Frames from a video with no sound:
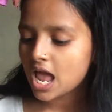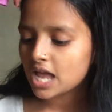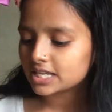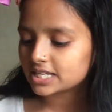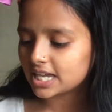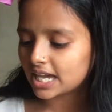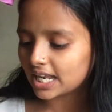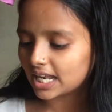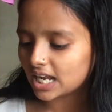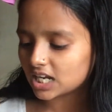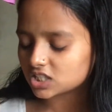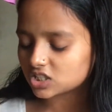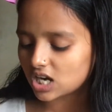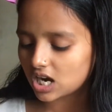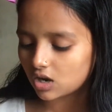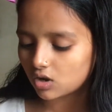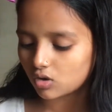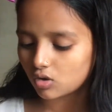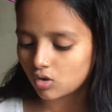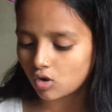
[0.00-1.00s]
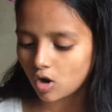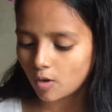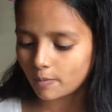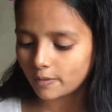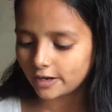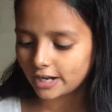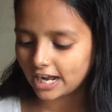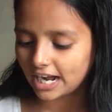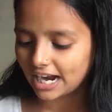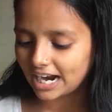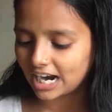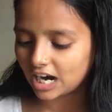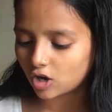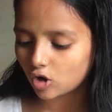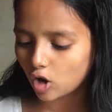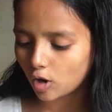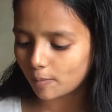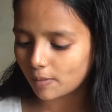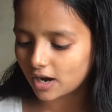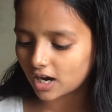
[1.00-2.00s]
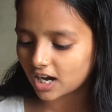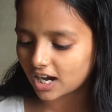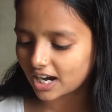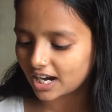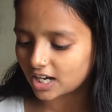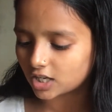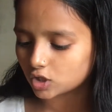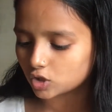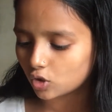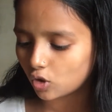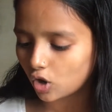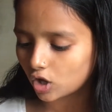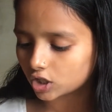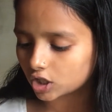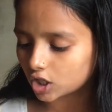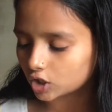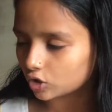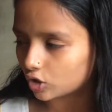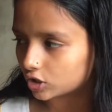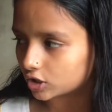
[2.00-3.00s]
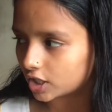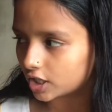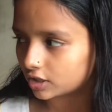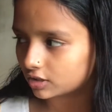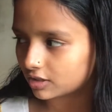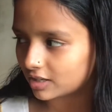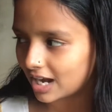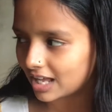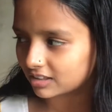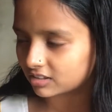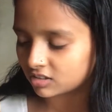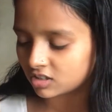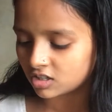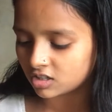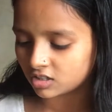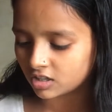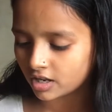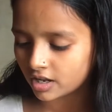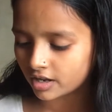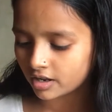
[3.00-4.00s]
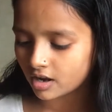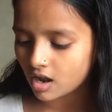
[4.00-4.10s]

খেলা সাঙ্গ হবে না আর অবাক কাণ্ড হঠাৎ হঠাৎ রাত্রিরে